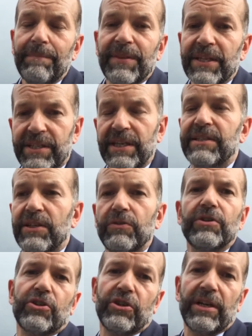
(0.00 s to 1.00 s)
Das zeigt sich an
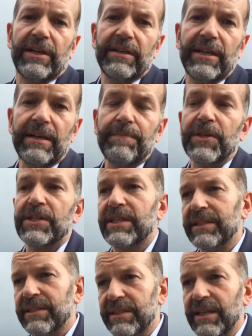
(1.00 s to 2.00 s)
unterschiedlichen Dingen. Das
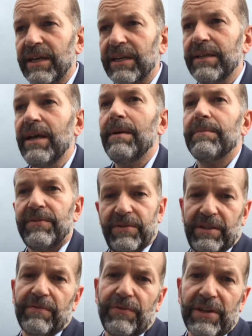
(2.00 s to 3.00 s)
zeigt sich daran, mit
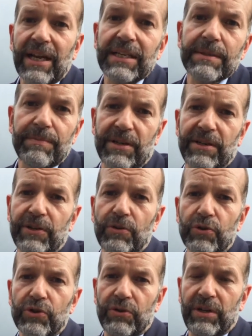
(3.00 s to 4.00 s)
welchen Finanzmitteln die
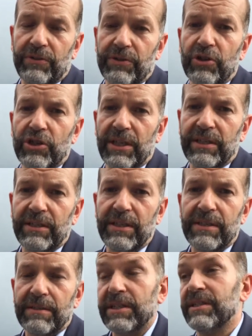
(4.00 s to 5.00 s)
Hochschule ausgestattet
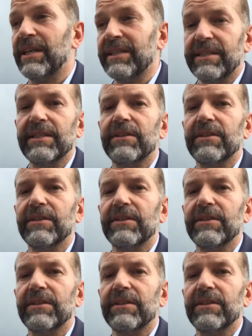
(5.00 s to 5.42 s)
ist. Das zeigt sich